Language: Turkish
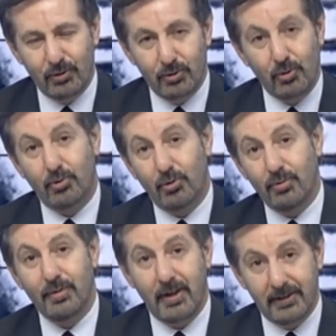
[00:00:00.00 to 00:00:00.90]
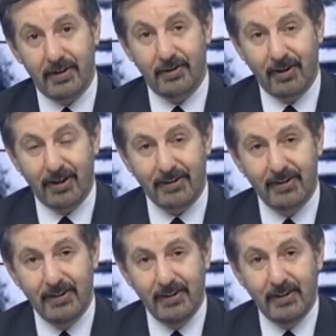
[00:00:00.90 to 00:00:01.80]
çok kötü bir kaderi var.
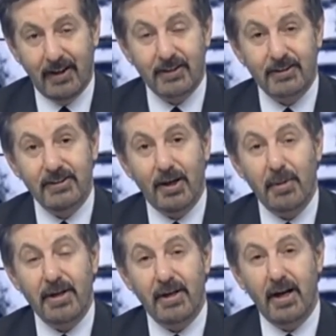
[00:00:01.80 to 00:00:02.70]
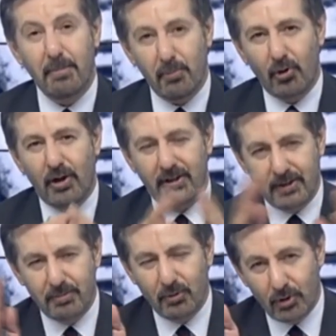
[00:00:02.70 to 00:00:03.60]
Aslında Amerika hep
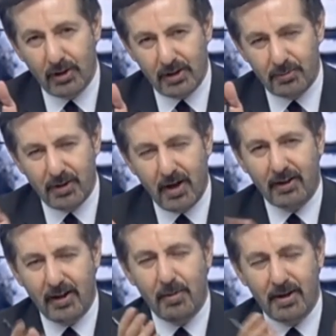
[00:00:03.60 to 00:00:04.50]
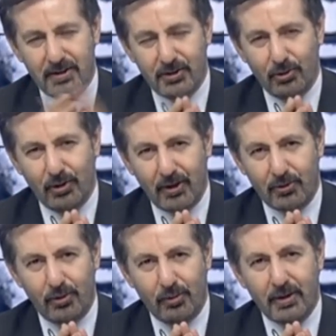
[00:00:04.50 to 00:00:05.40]
oralarda, oraları bir arka bahçesi olarak
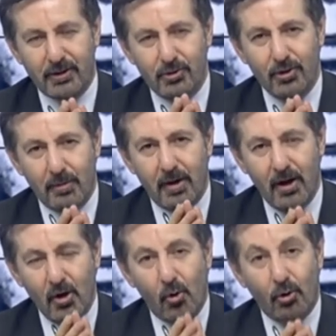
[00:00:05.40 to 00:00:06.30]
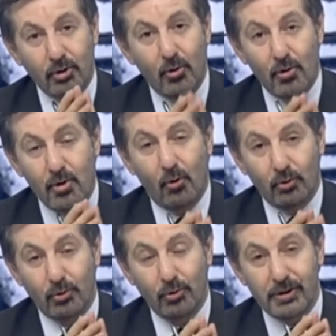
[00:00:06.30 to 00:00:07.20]
görmek istiyor ama orada öyle
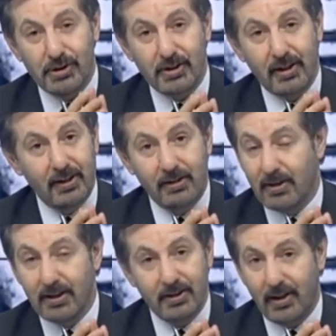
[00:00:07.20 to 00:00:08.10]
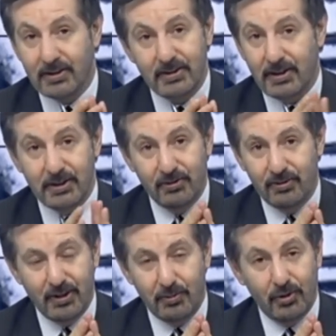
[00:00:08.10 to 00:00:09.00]
onurlu insanlar var ki asla izin
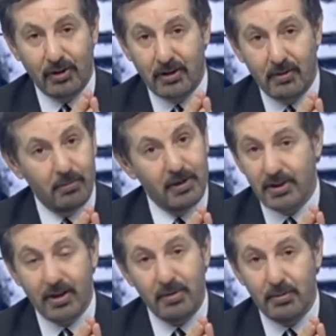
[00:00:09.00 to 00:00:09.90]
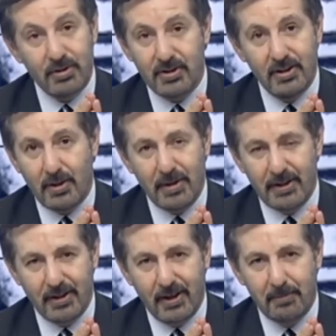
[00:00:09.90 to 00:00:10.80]
vermiyorlar. Becerebilmiş değil
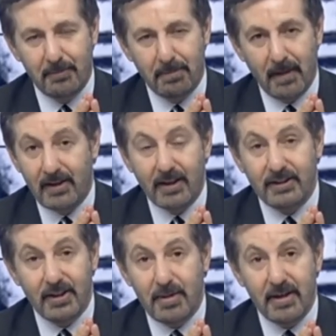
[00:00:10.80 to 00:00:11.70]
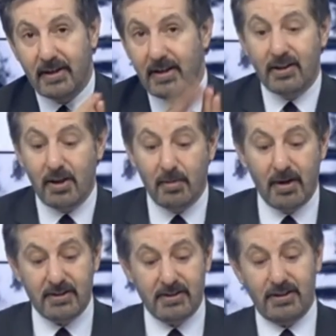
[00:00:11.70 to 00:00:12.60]
Amerika. Latin Amerika'yı arka
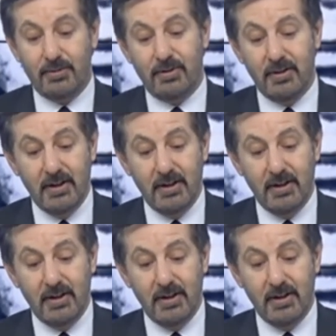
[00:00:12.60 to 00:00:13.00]
bahçesi gibi